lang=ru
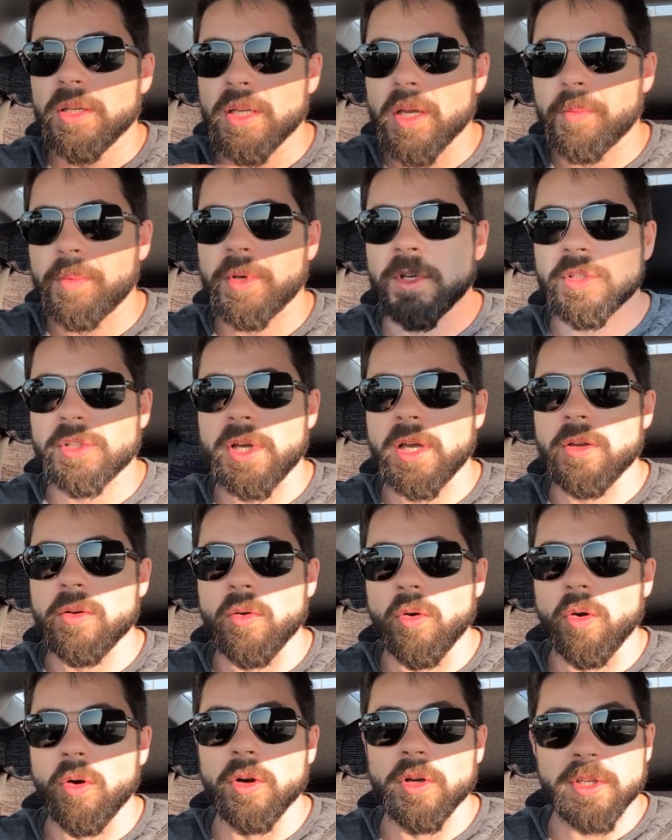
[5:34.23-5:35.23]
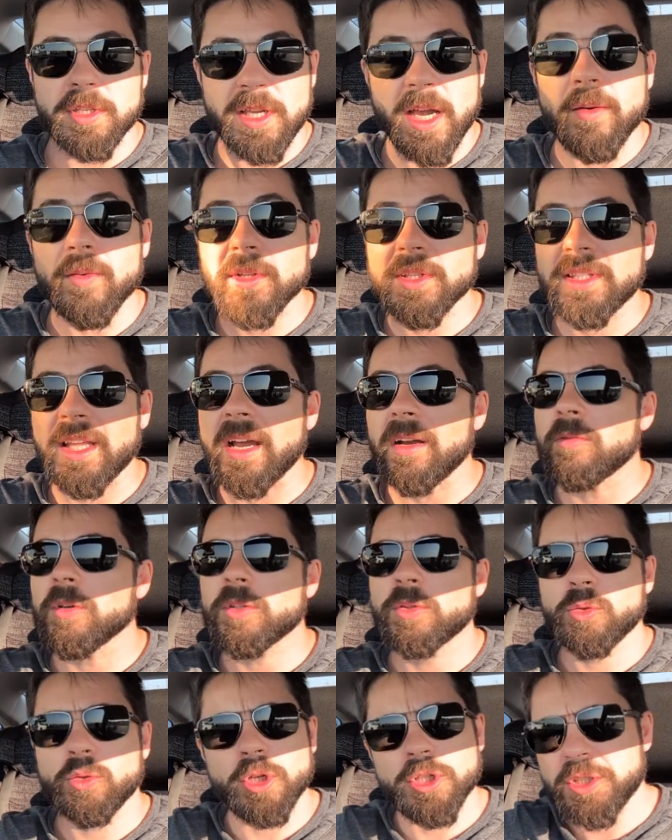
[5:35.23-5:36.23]
я приезжаю, о, я вот так
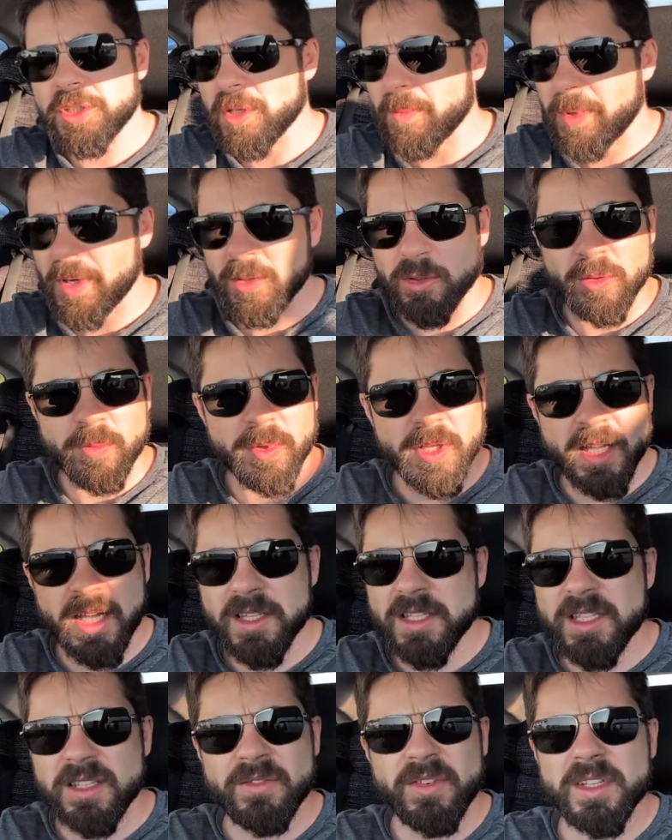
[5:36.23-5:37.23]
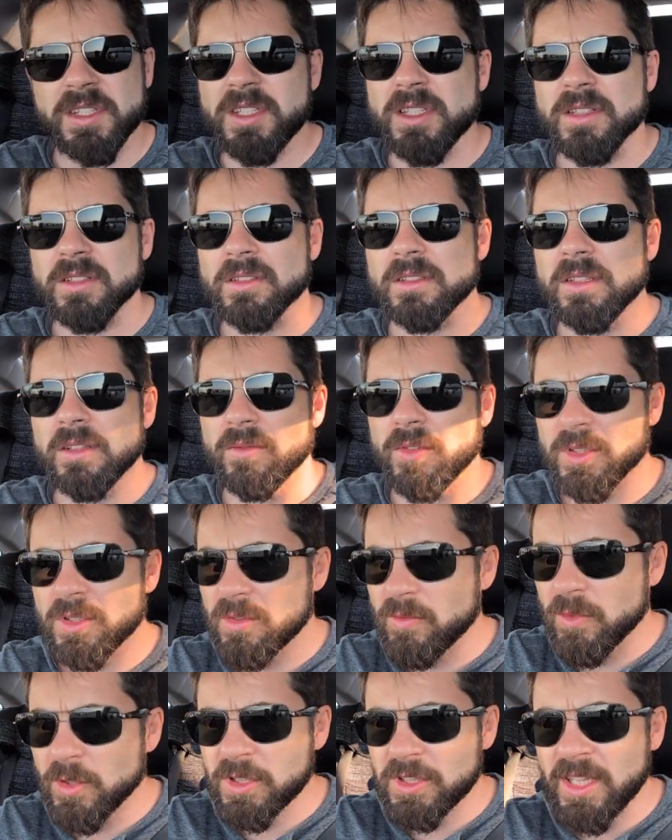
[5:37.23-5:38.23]
вот точно продумал, один в один, вот,
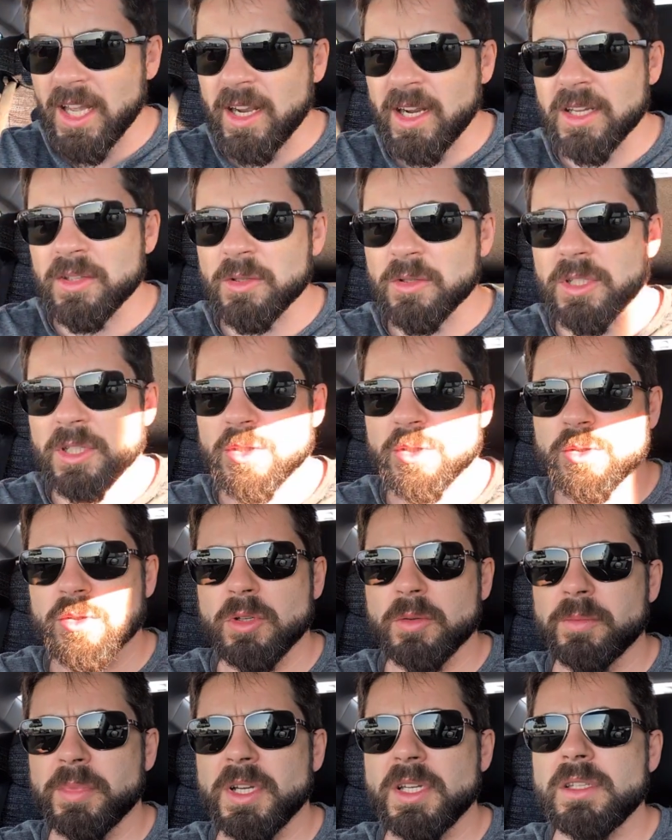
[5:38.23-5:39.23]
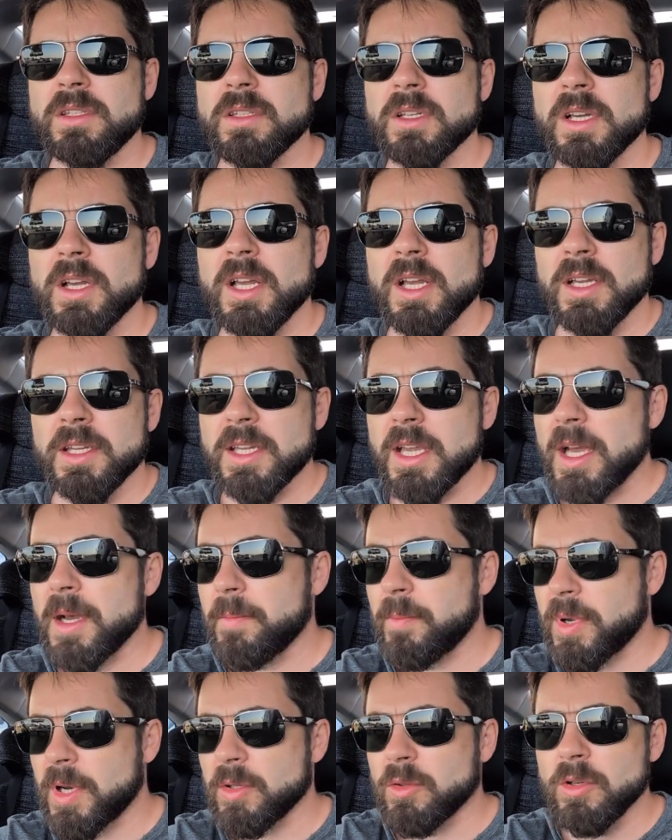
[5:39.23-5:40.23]
вот так оно должно быть, я
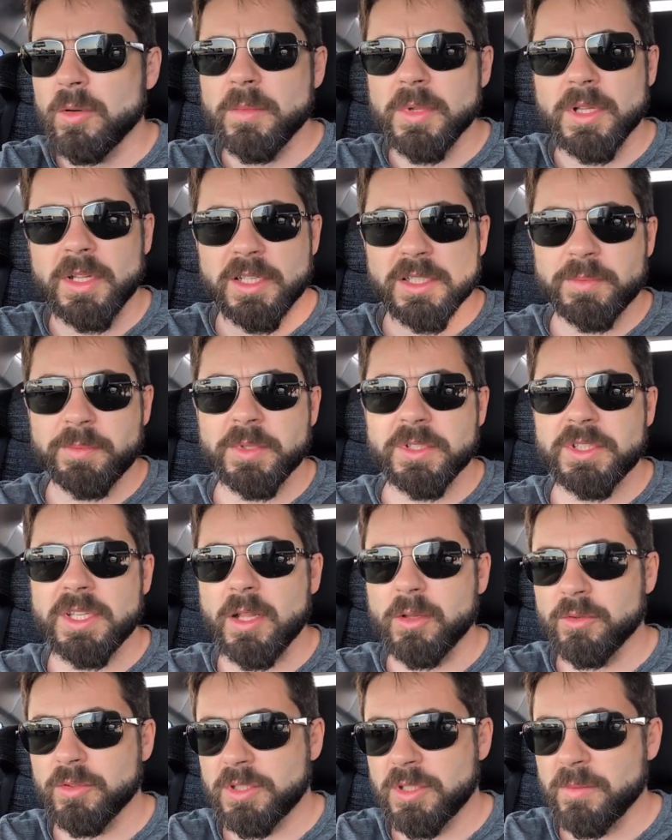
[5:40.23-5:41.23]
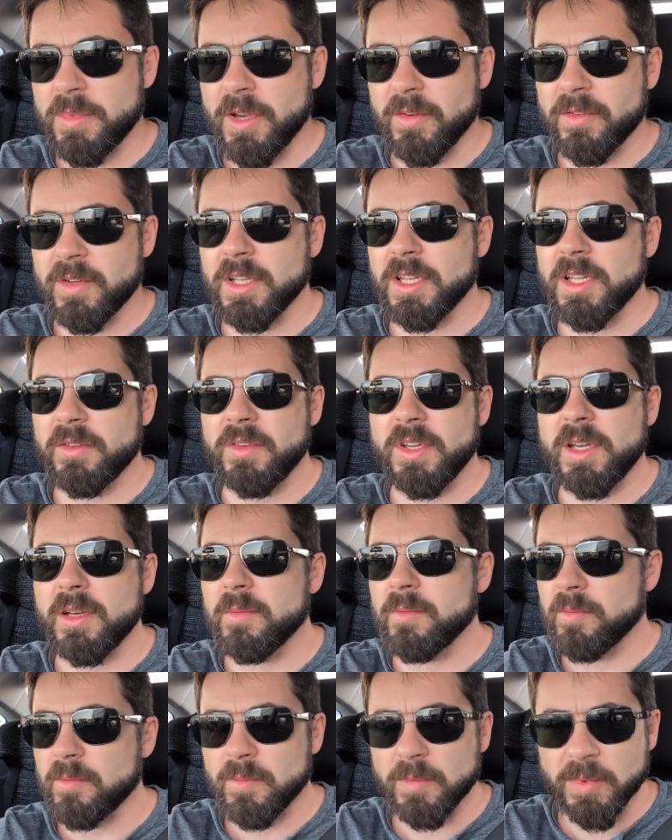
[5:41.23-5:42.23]
продумал, расписал у себя в голове,
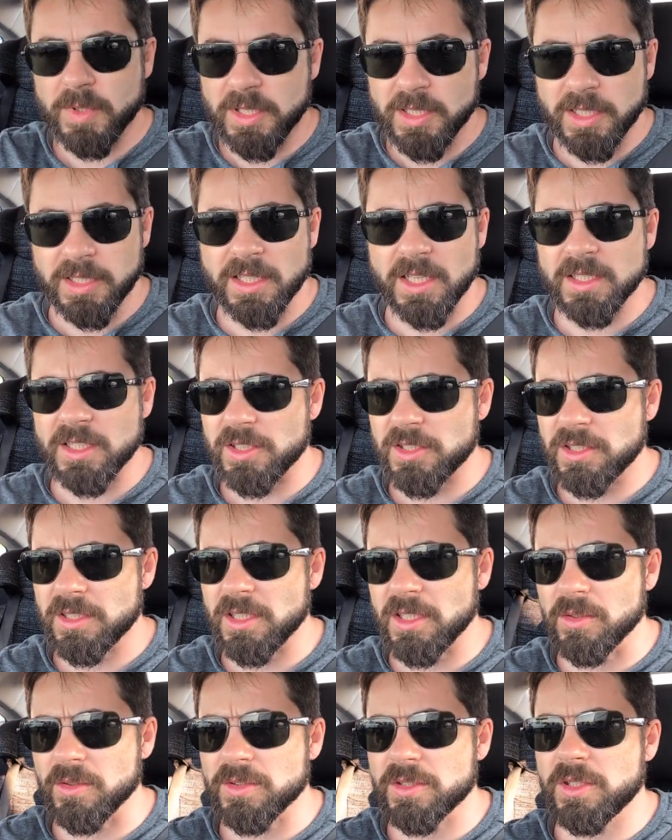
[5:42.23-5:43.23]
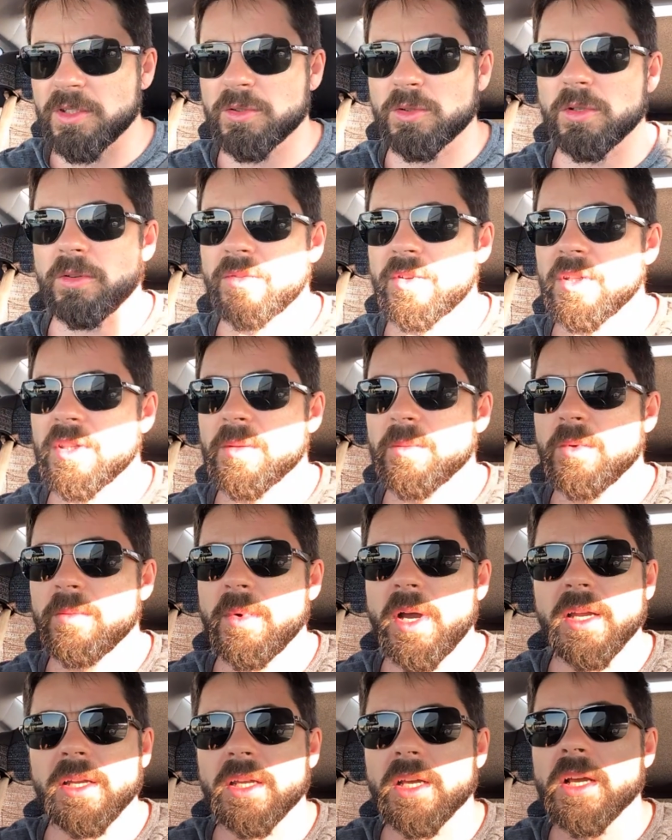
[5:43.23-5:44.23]
иногда даже делаю зарисовки на
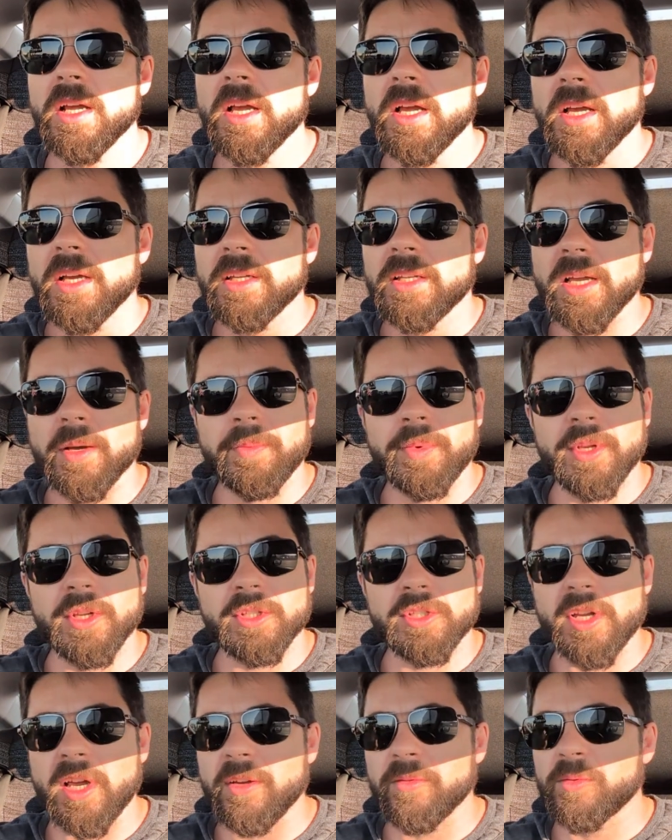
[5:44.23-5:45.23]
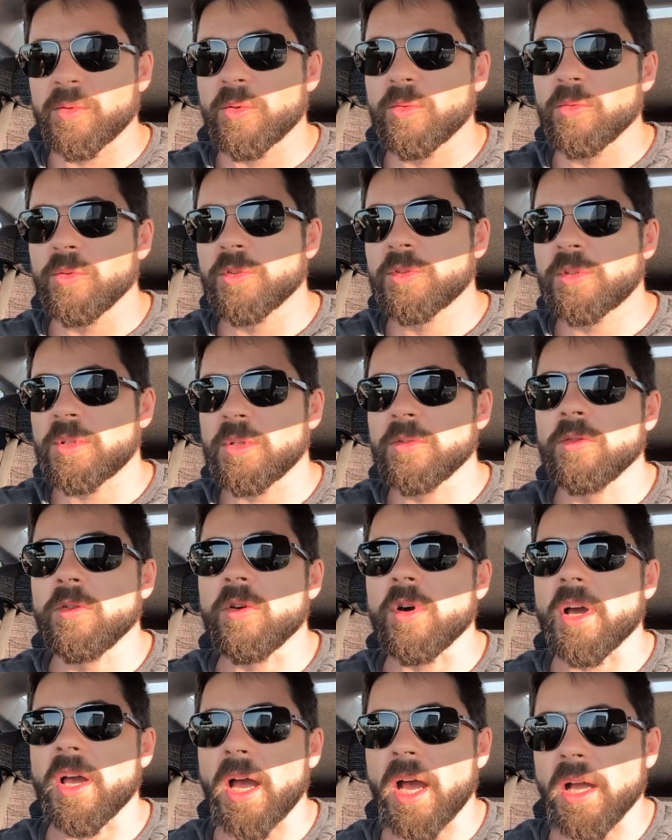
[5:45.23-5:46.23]
бумаге, я приезжаю в другую
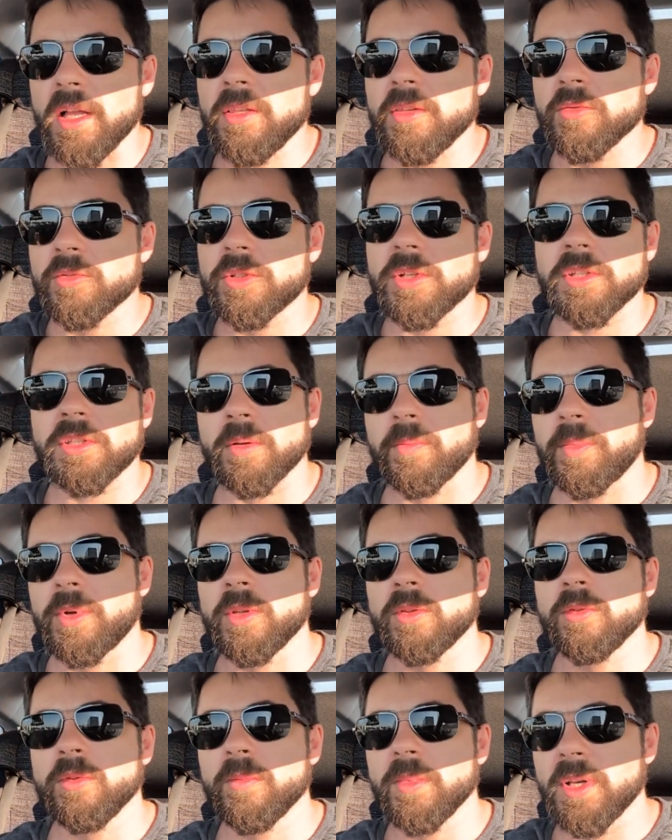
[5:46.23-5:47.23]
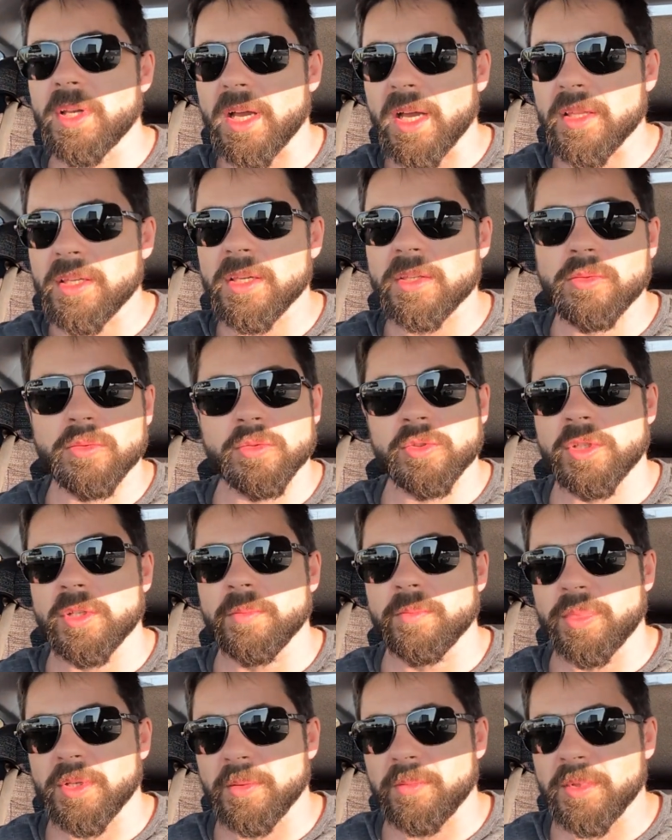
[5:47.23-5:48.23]
страну, они уже это придумали, они это уже
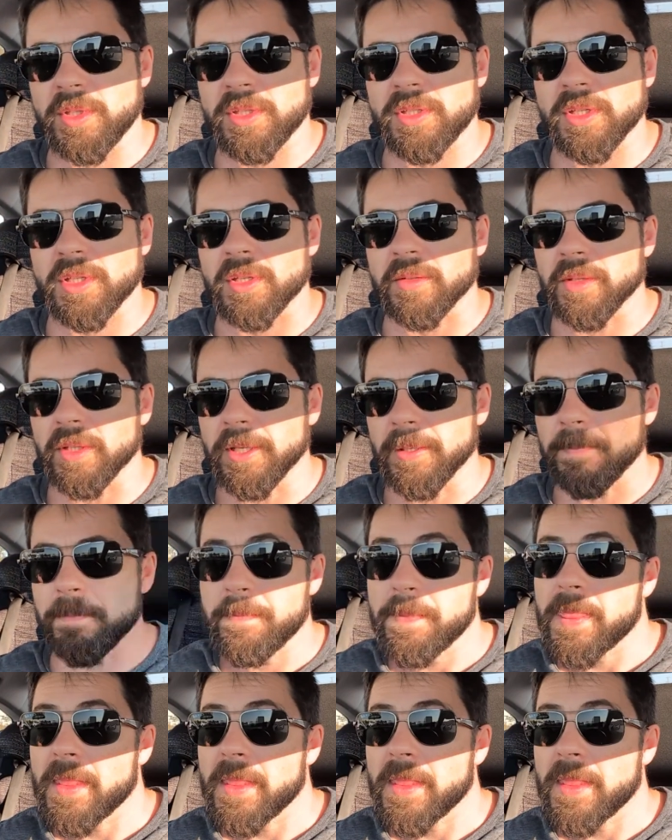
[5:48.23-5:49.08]
имплементировали.